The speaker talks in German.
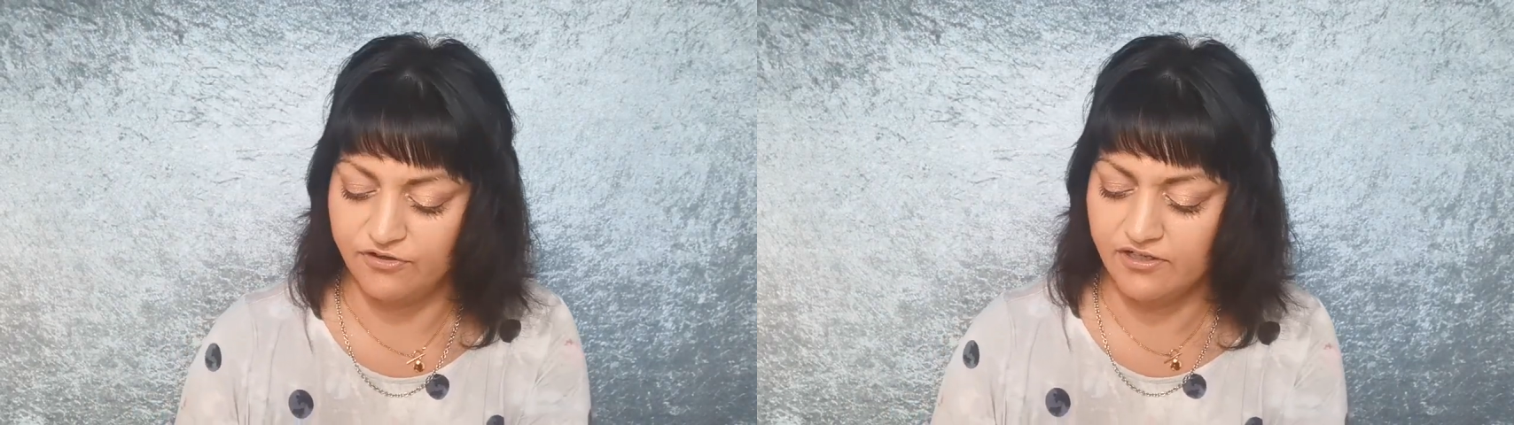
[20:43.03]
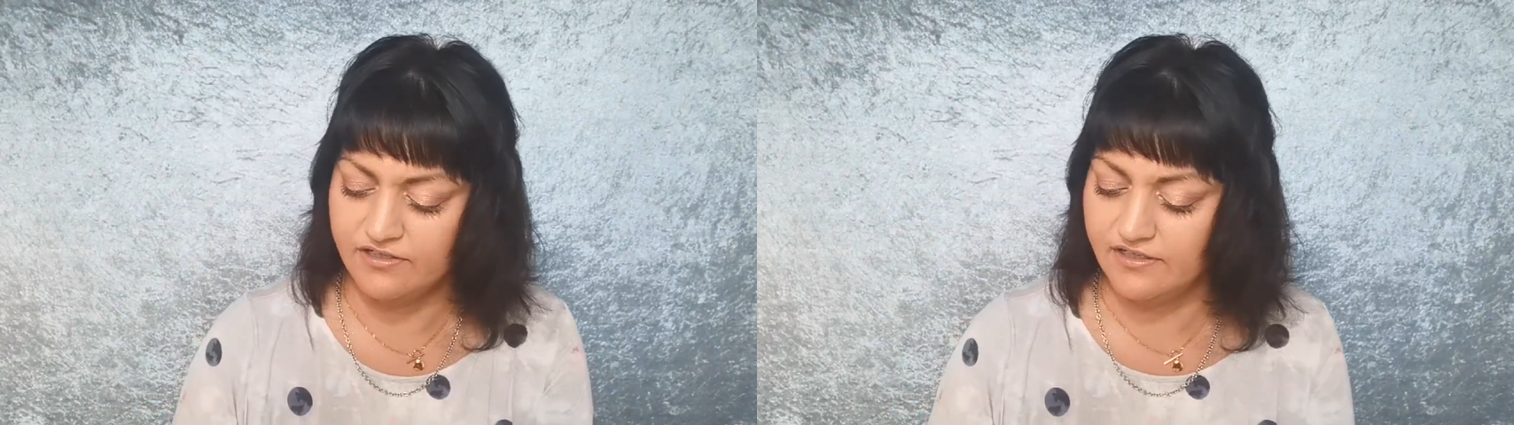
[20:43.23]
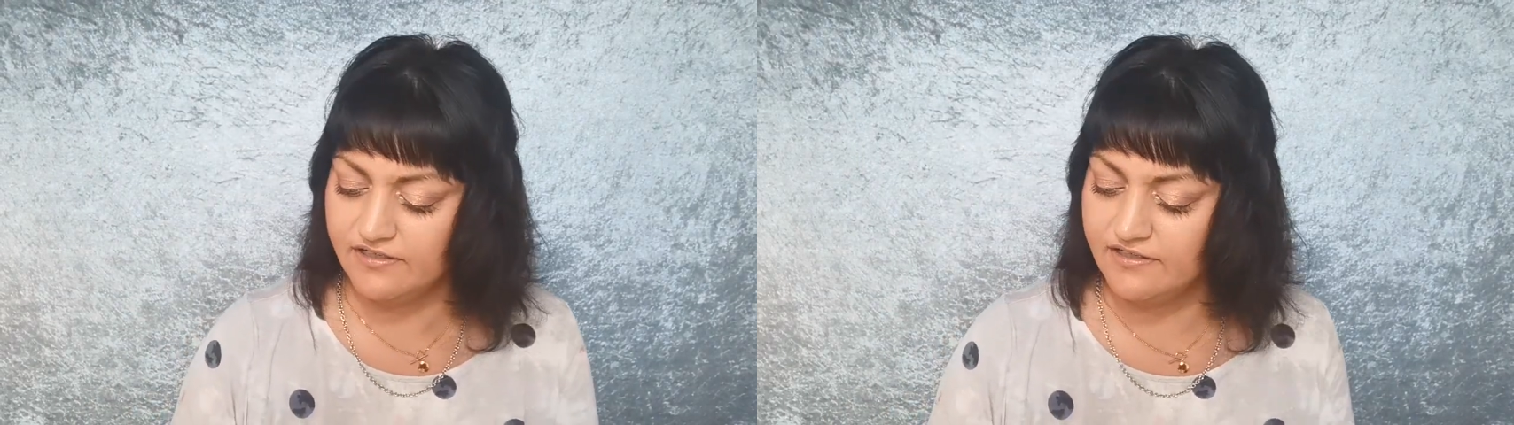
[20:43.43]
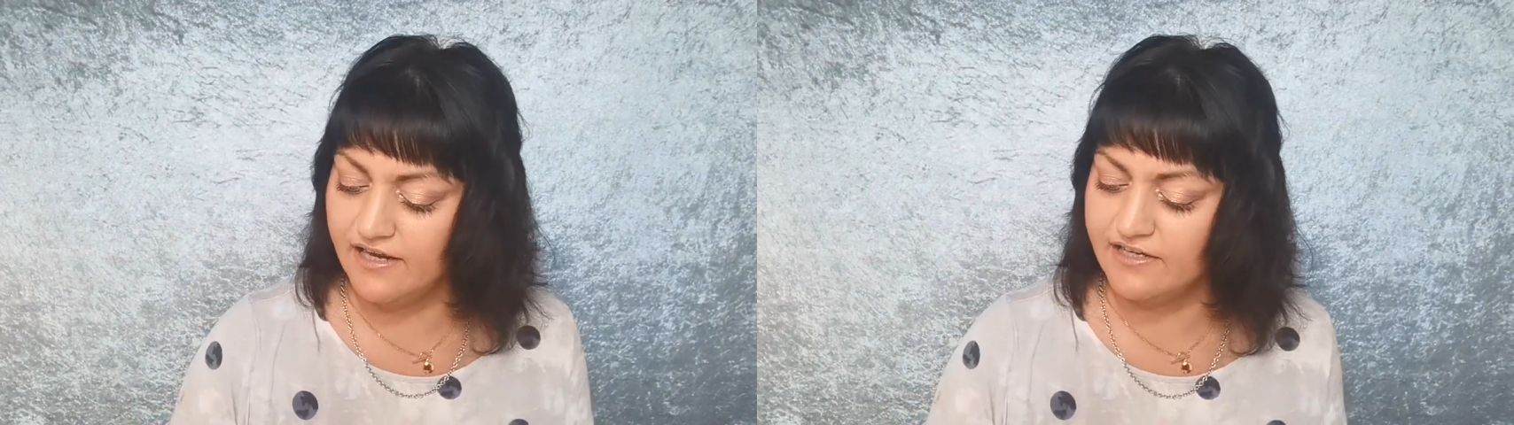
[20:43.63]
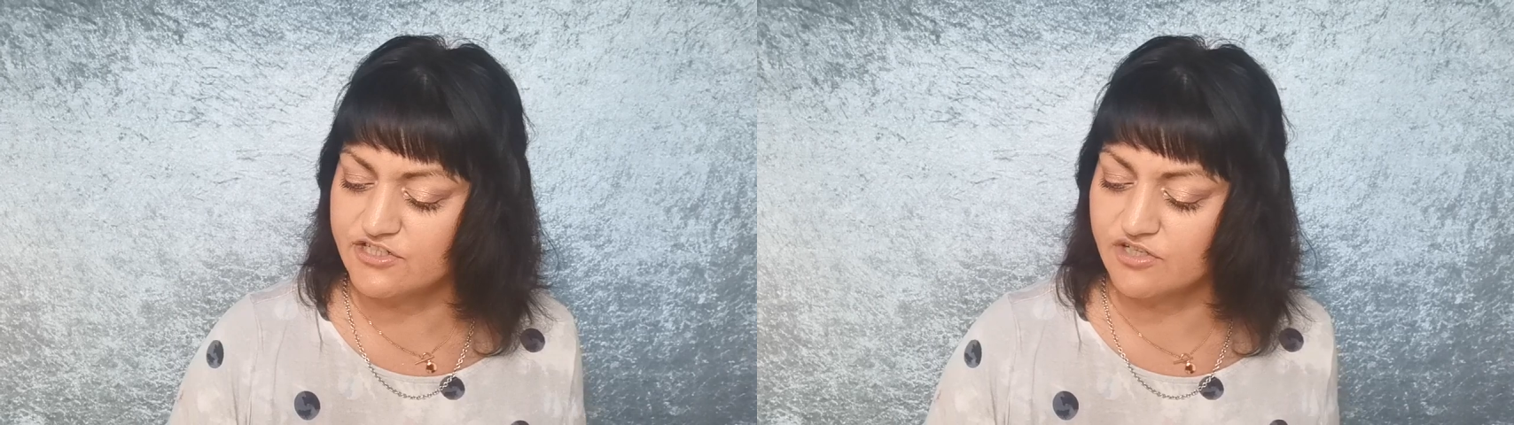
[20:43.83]
von
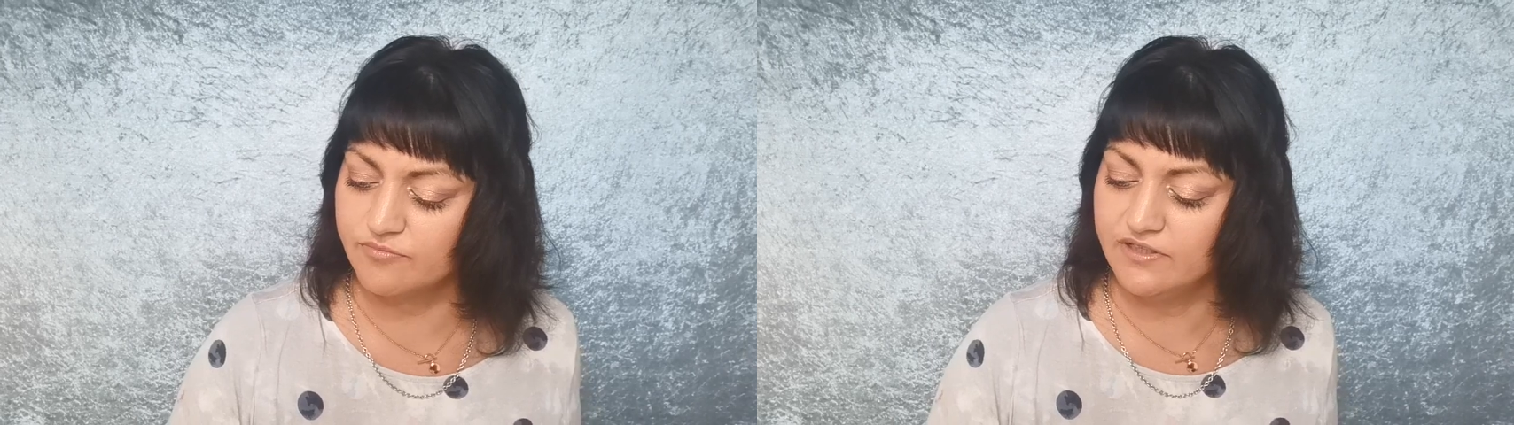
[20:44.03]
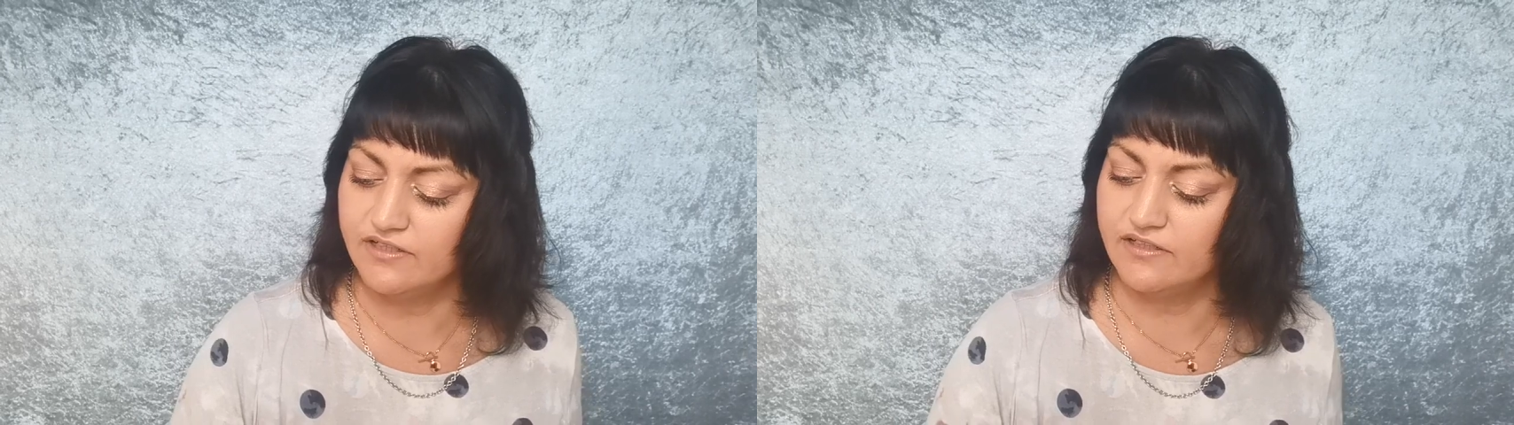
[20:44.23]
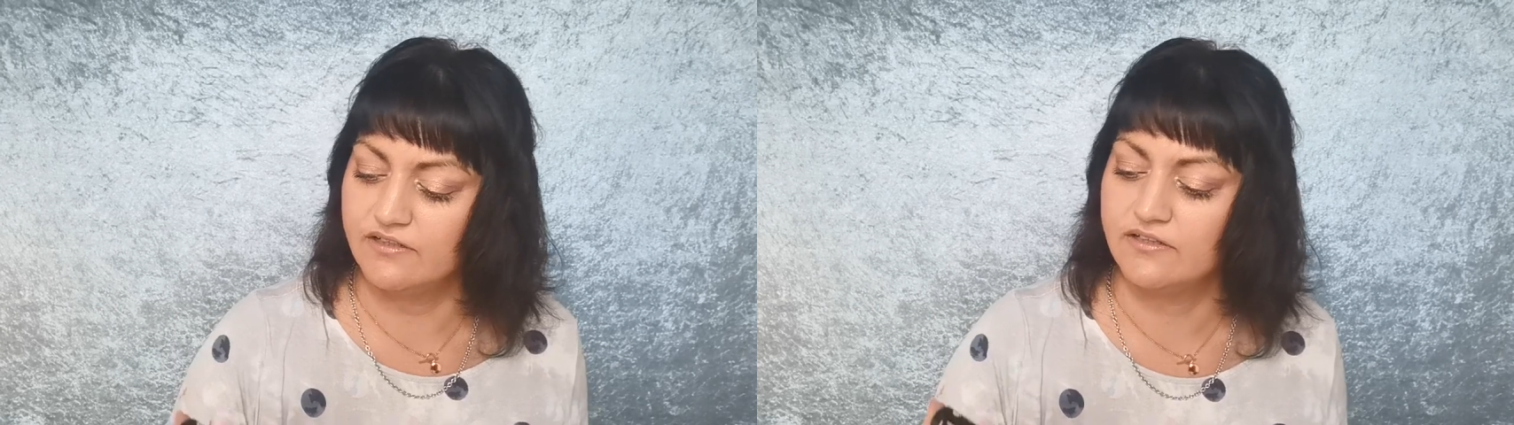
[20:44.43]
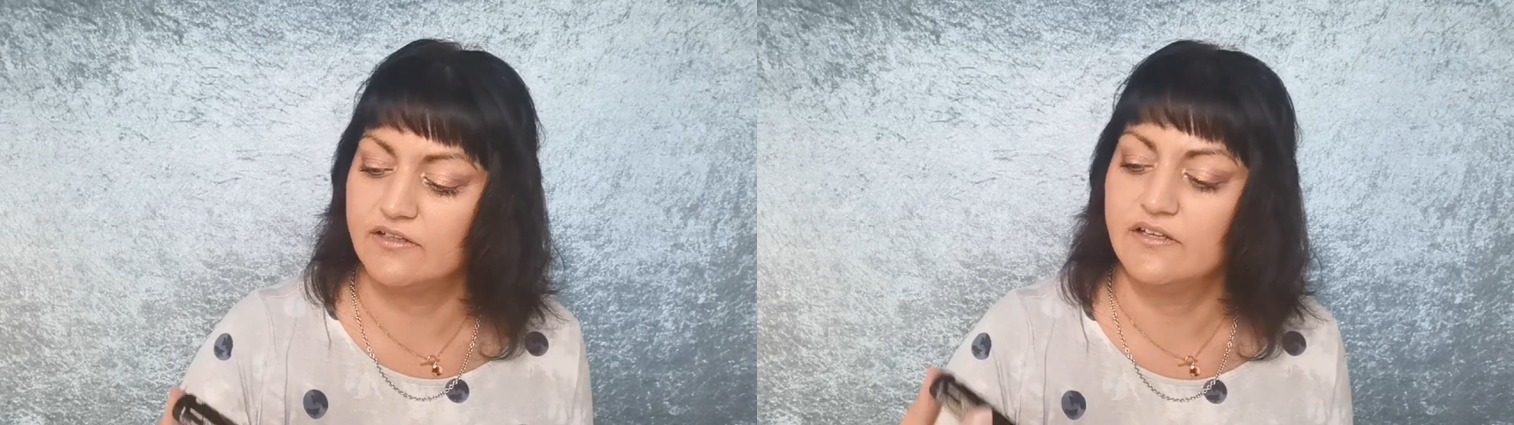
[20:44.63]
Nature Me.